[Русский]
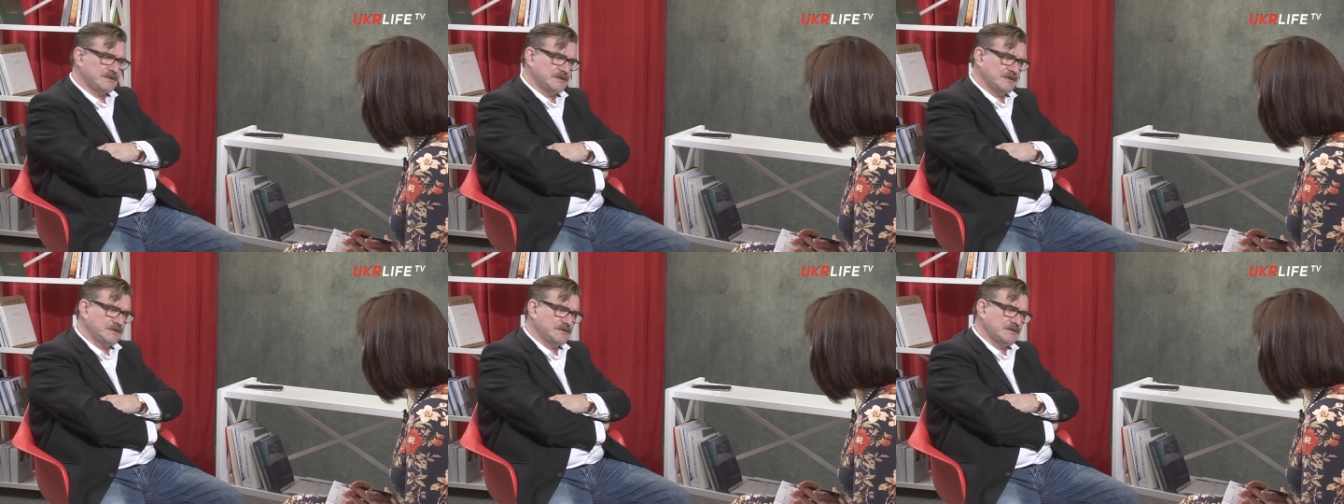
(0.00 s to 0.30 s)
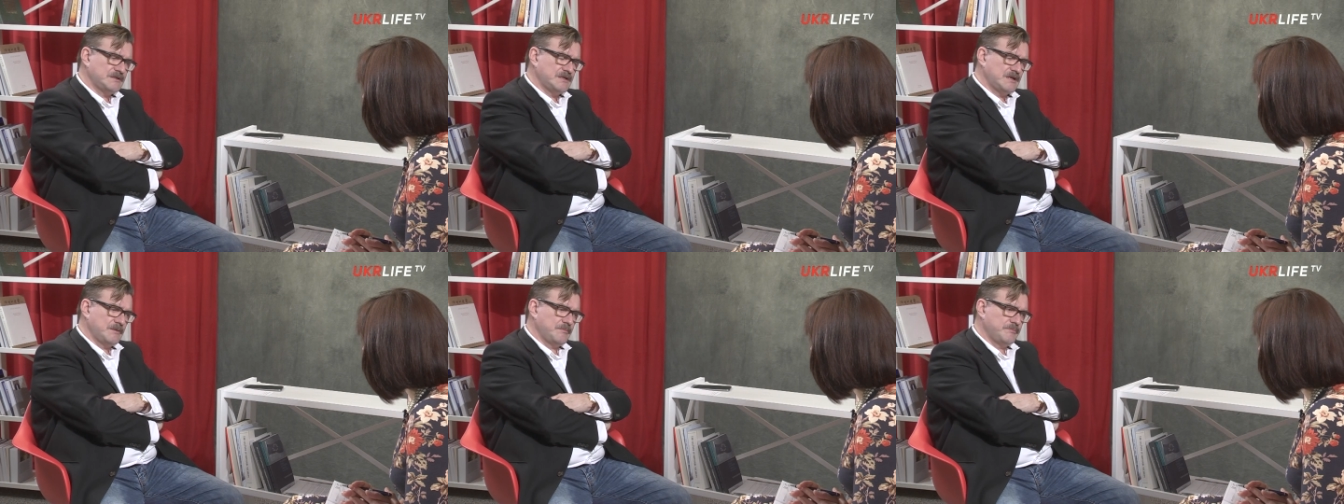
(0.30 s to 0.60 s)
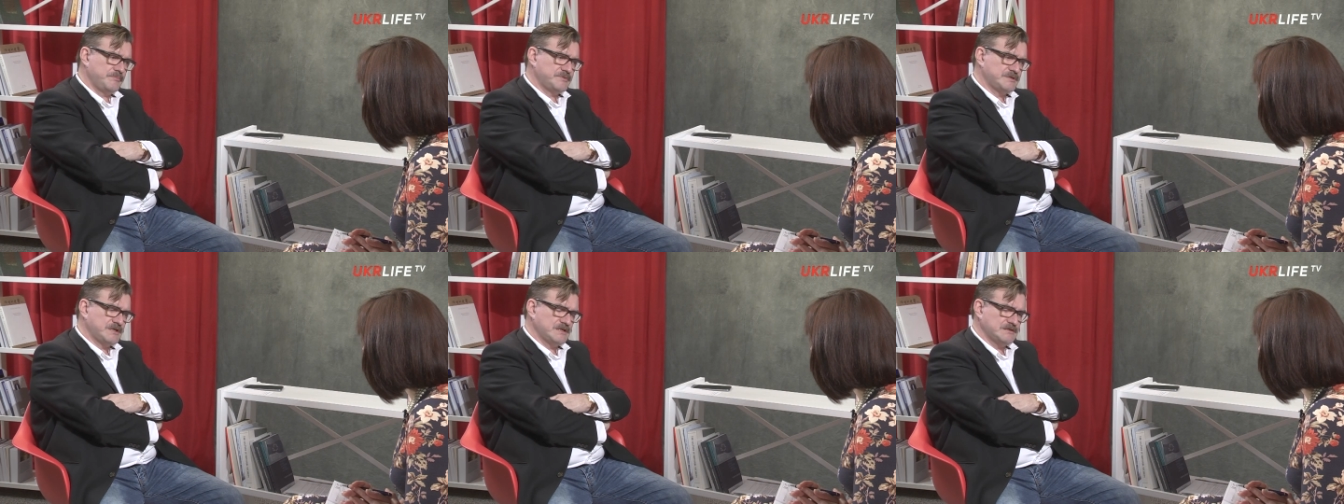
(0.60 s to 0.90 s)
когда
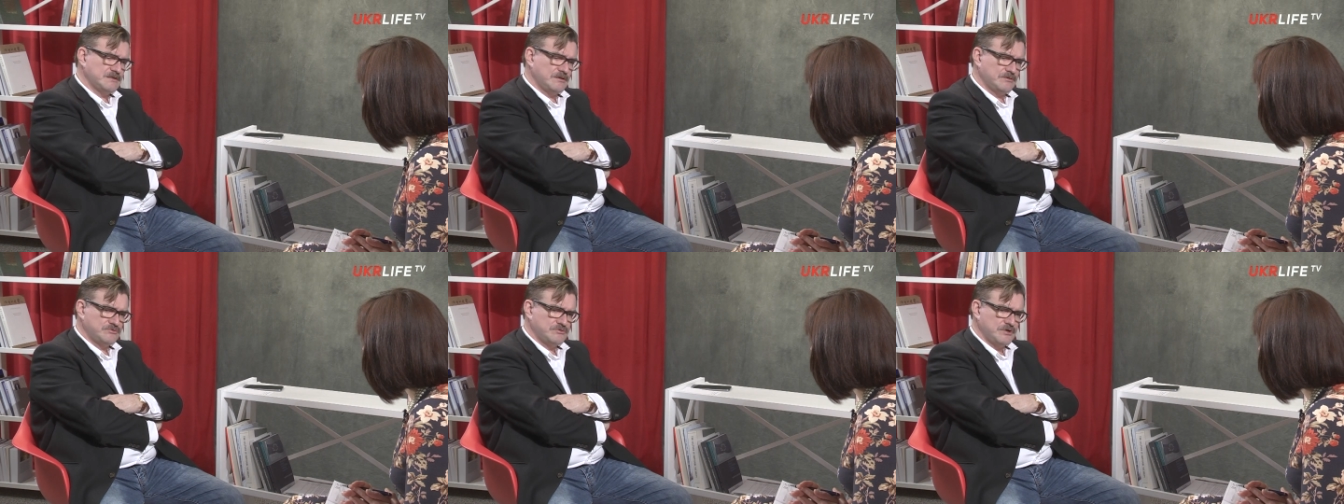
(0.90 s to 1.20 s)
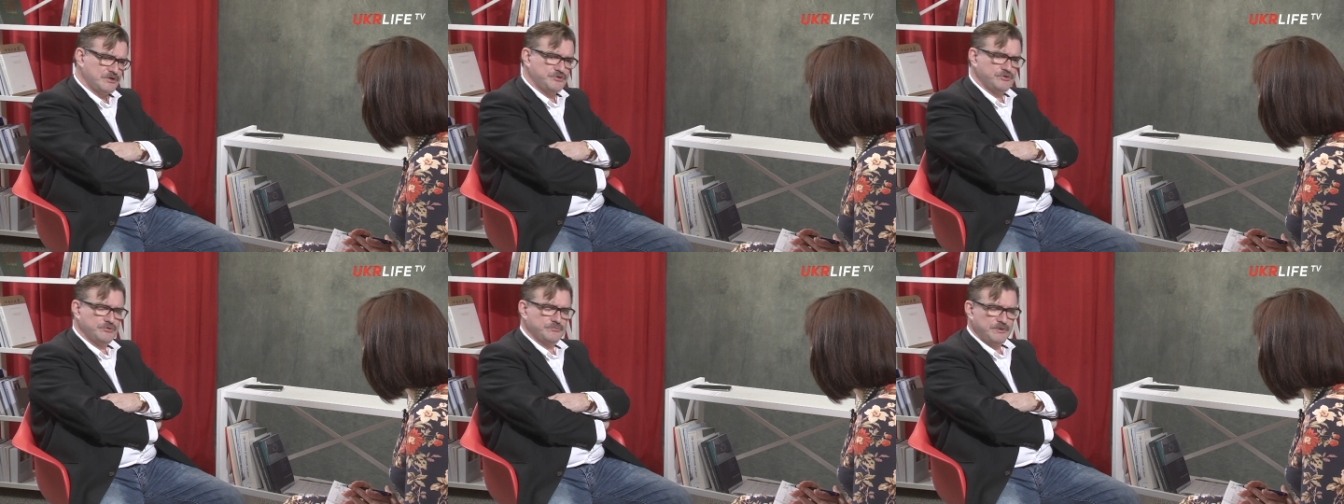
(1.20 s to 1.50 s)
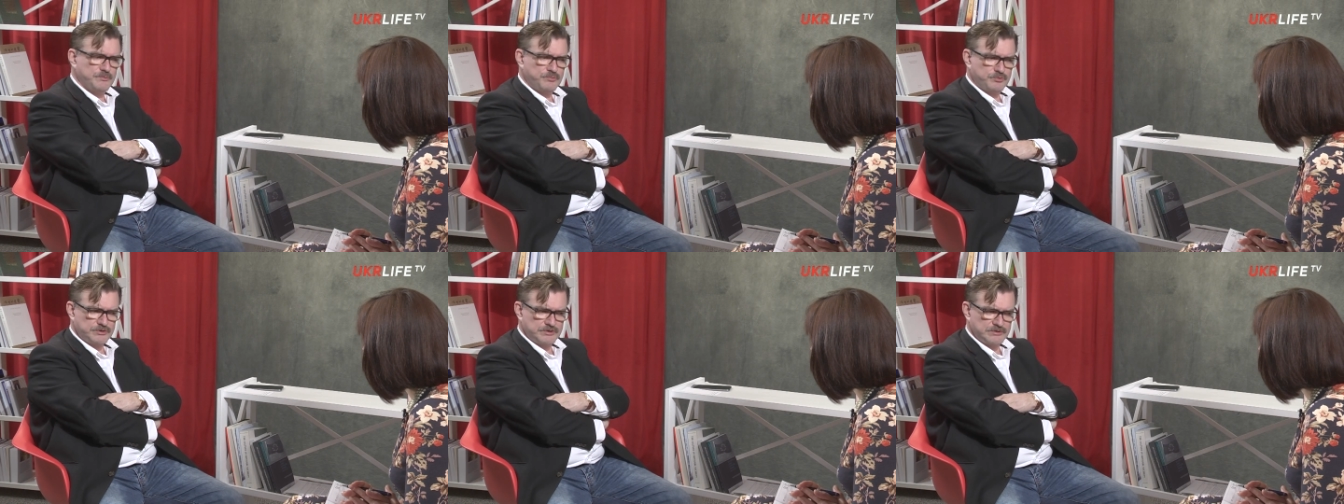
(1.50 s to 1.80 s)
Трамп сказал, что а чем
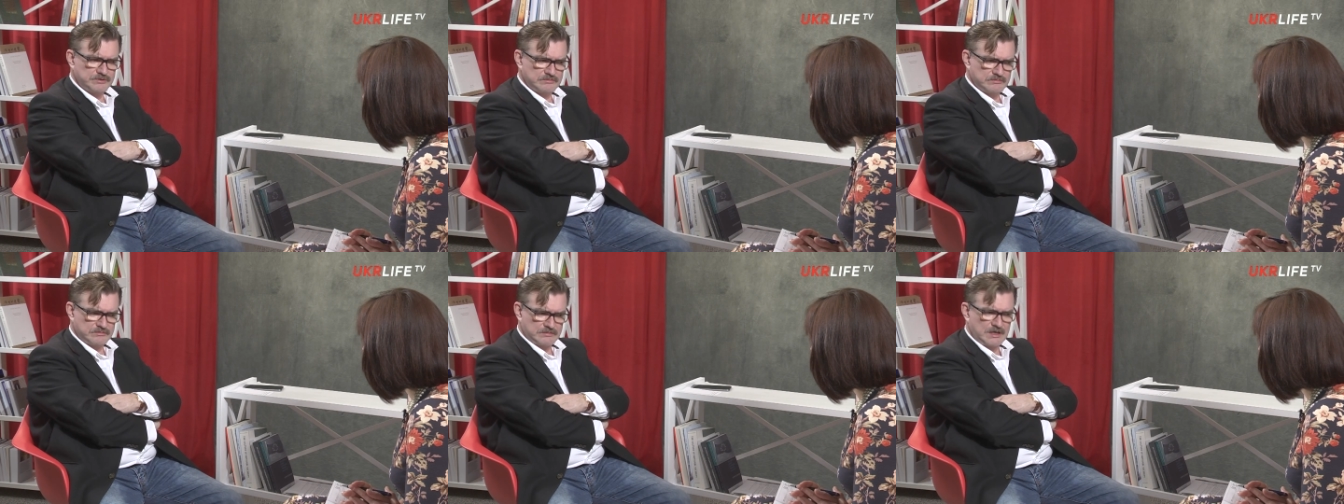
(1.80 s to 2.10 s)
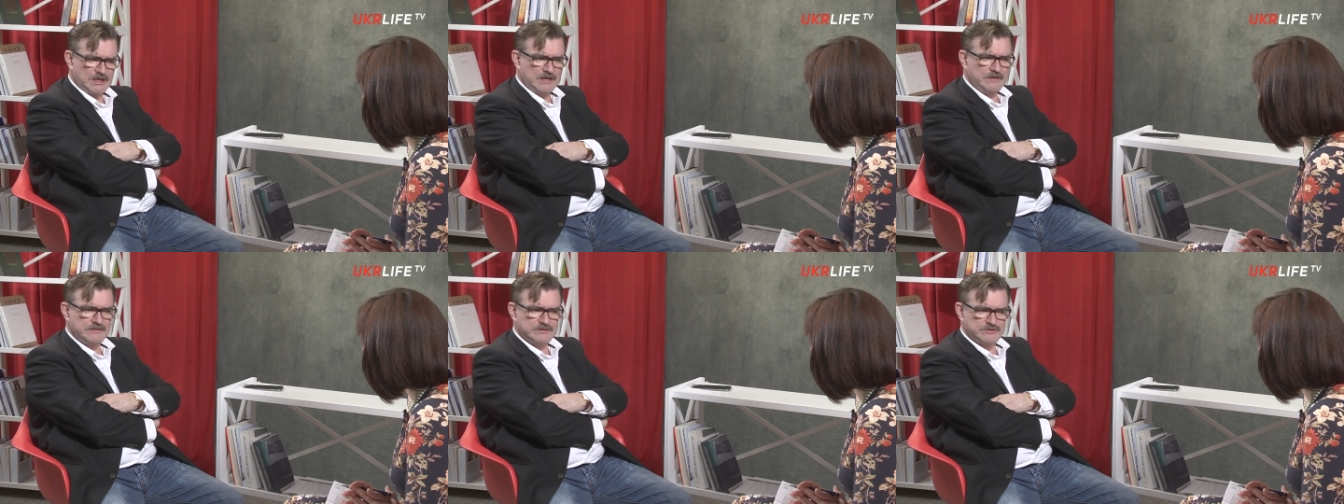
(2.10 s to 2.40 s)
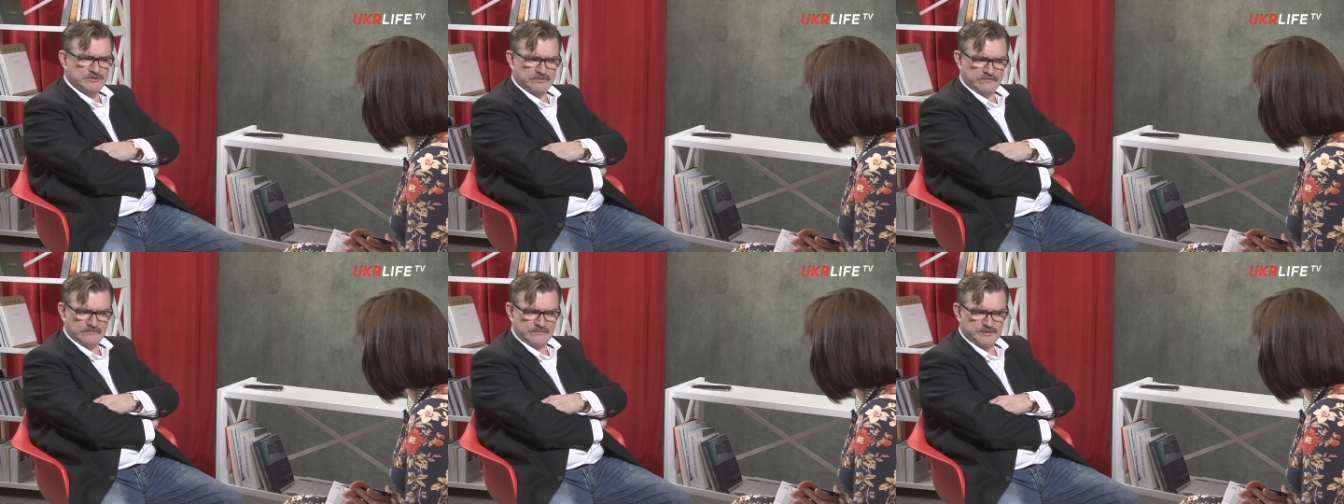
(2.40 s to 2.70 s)
мне Путин
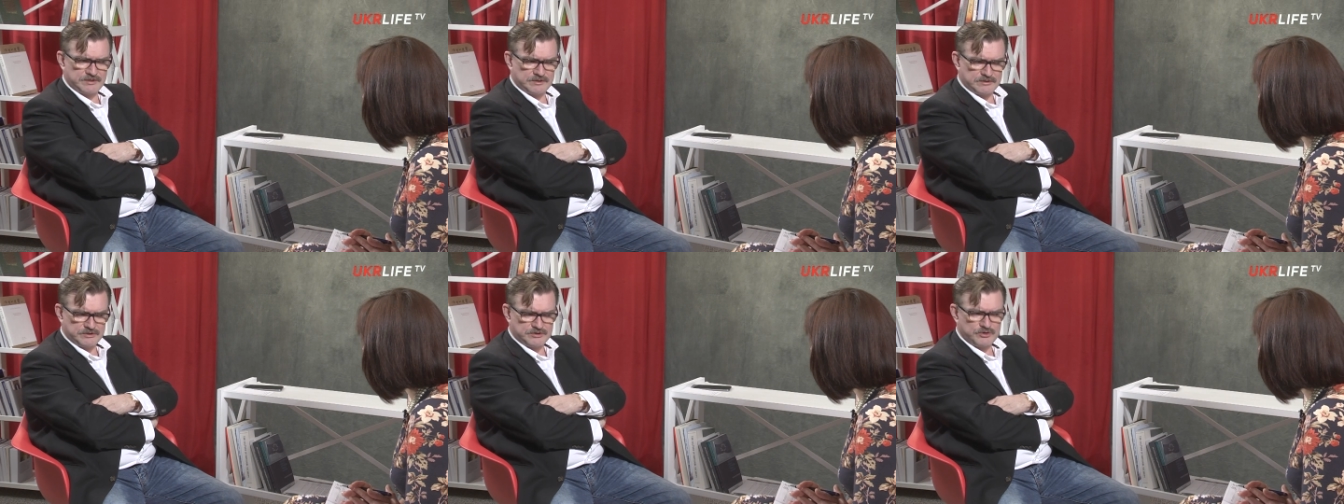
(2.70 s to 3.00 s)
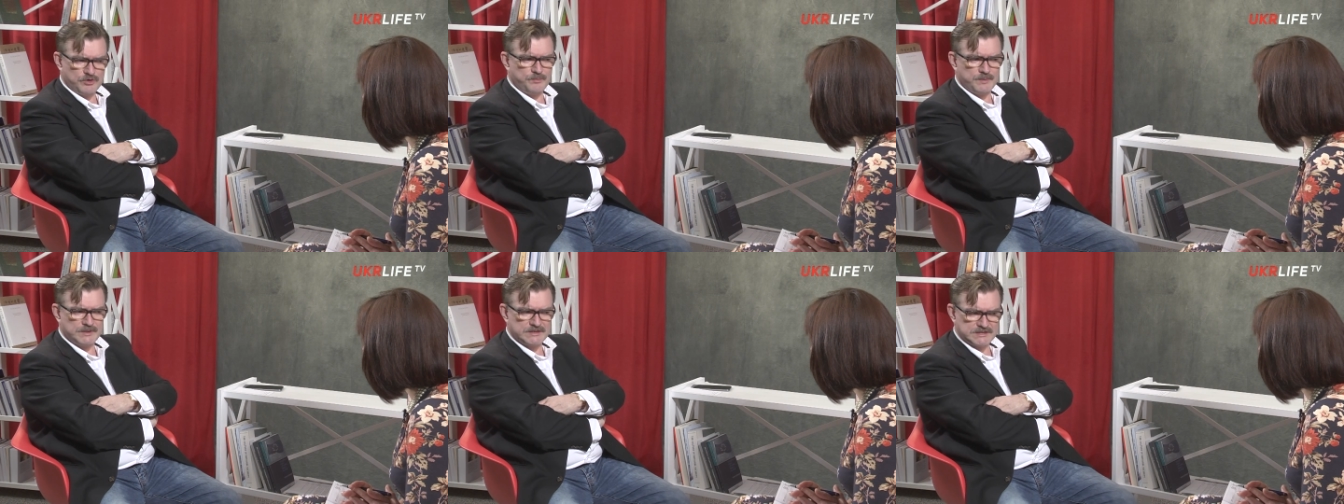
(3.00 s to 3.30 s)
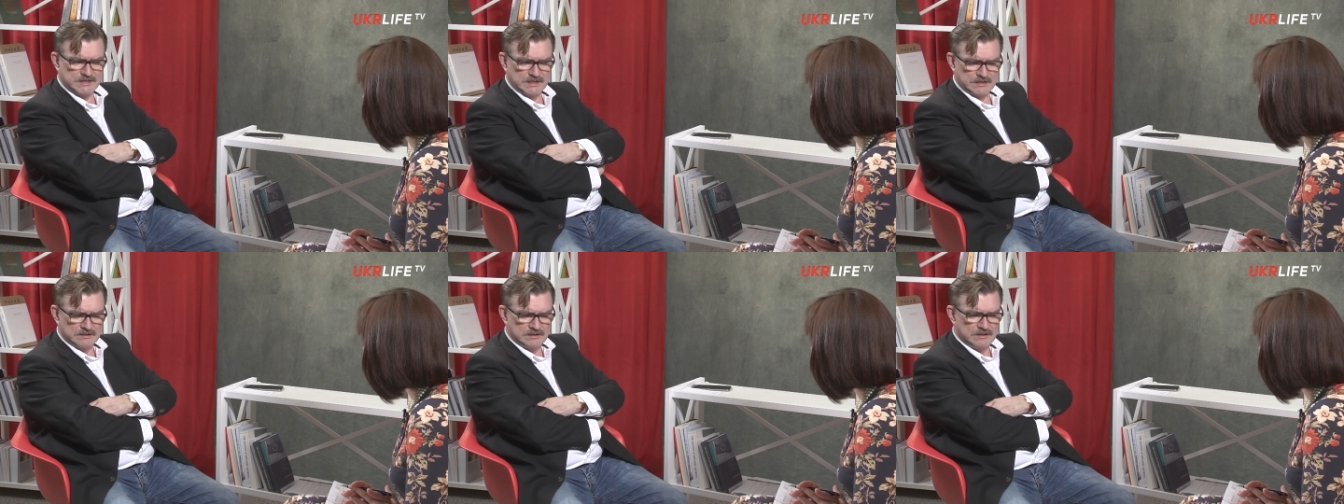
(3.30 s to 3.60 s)
нравится, он вообще ничего,
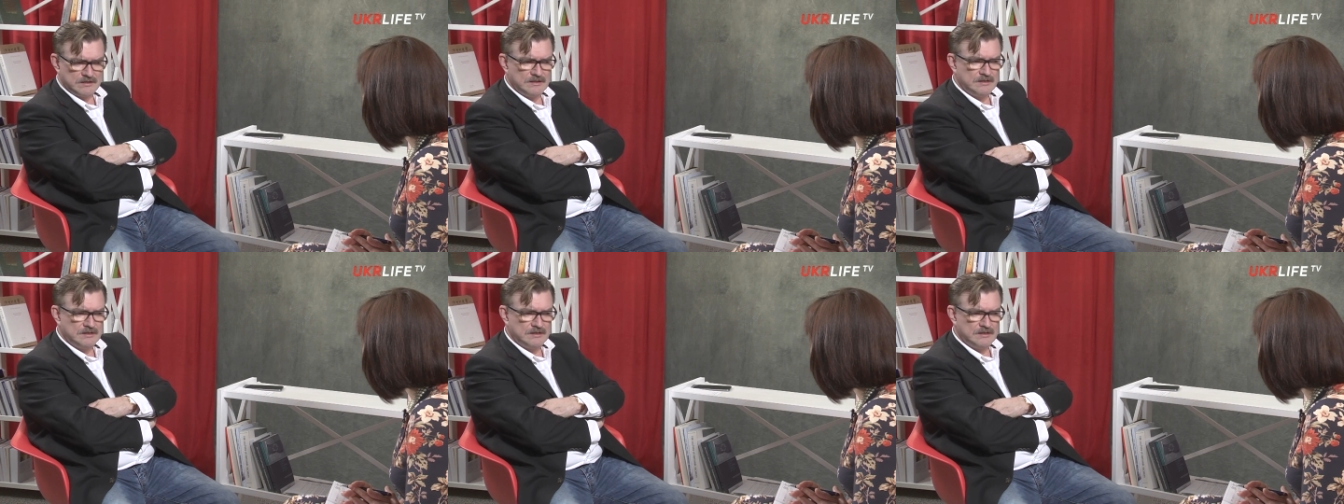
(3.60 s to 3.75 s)
пацан.